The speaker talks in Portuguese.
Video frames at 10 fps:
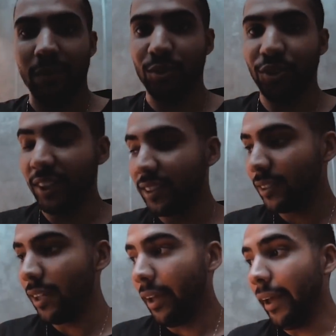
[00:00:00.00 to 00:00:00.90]
para
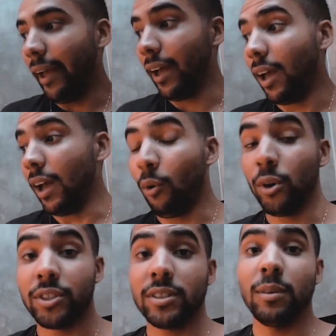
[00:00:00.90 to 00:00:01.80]
vocês. É,
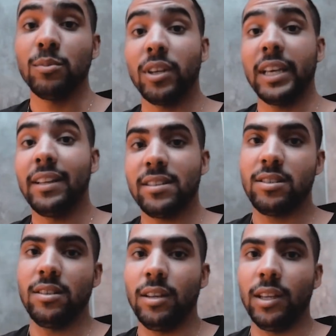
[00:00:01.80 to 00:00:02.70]
hoje estamos aqui
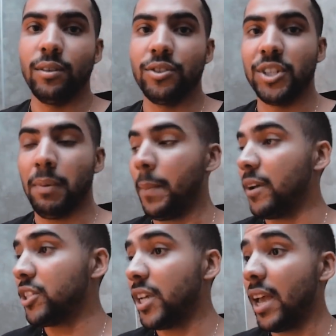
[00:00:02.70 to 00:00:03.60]
necessitando de
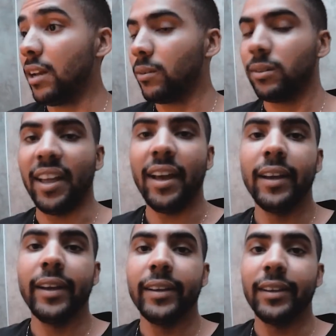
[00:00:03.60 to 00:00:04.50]
papel higiênico, né?
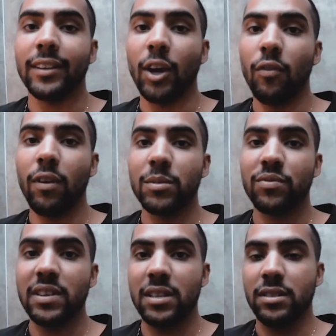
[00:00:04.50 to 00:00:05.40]
Então
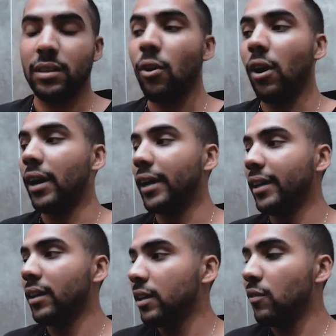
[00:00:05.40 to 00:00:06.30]
vamos fazer esse corre
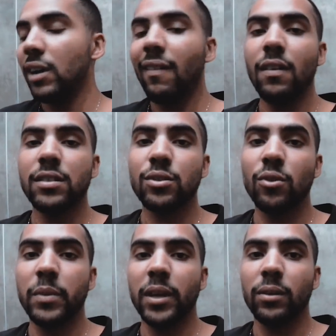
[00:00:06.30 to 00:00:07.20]
aí e vou levar vocês
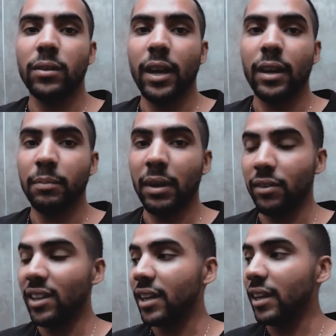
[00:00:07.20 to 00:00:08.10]
comigo, né? Minha
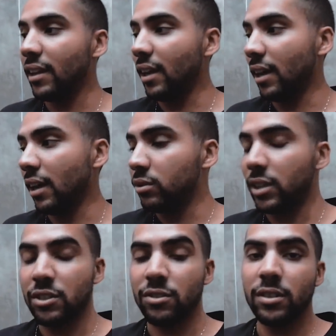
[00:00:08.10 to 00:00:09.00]
vida aqui na, nos
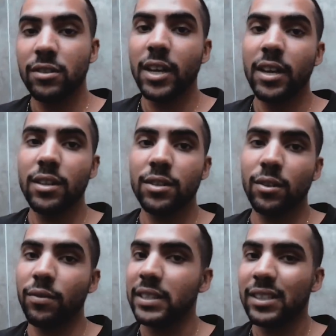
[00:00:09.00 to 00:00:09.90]
Estados Unidos é
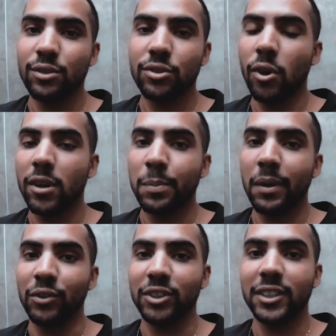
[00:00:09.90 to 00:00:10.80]
isso, eu fazendo os corre
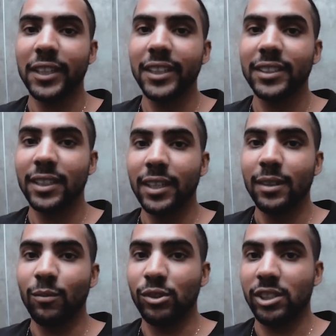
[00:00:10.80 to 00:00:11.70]
para vocês,
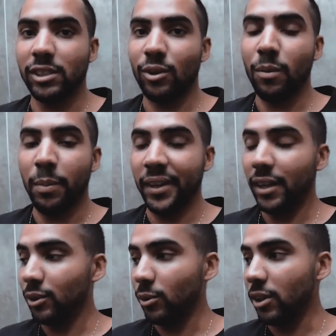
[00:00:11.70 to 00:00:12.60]
vocês
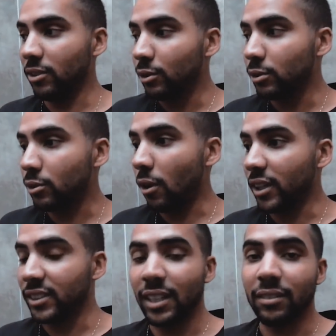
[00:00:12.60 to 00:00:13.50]
acompanhando eu nos
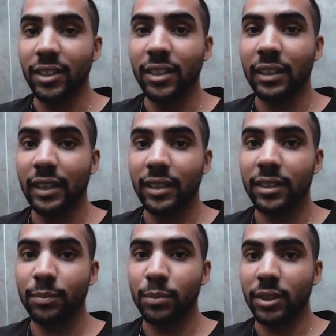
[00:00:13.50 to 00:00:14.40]
corres da vida, né?
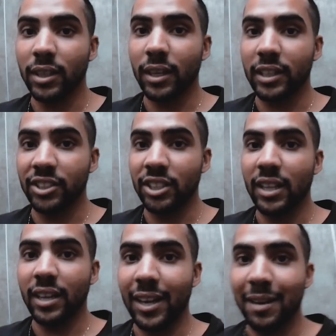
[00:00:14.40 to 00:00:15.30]
Porque a gente já tá